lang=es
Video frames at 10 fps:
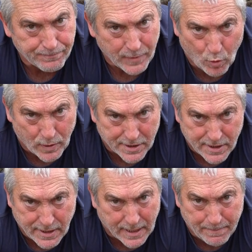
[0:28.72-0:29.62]
una
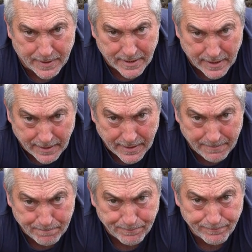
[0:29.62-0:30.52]
seta que
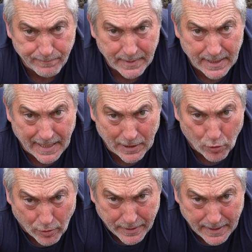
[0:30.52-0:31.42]
pertenece al
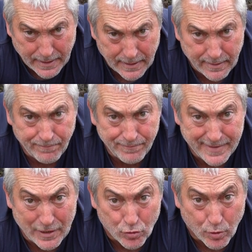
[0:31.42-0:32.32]
orden
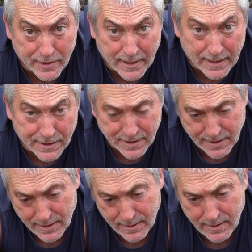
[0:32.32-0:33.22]
de los boletales.
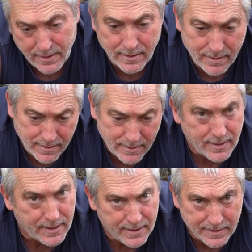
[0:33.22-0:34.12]

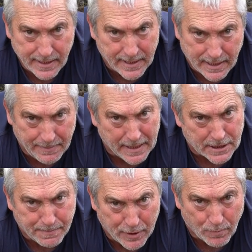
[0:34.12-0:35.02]
Tiene
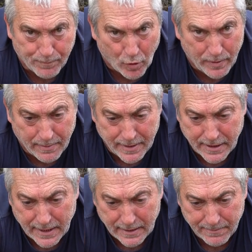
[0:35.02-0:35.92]
láminas, pero
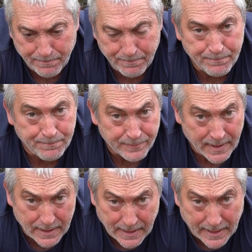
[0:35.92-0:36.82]
obviamente
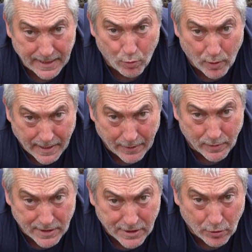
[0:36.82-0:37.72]
la han encuadrado
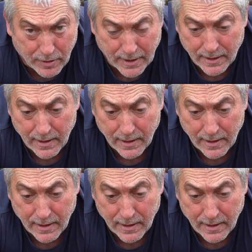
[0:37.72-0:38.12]
en este orden.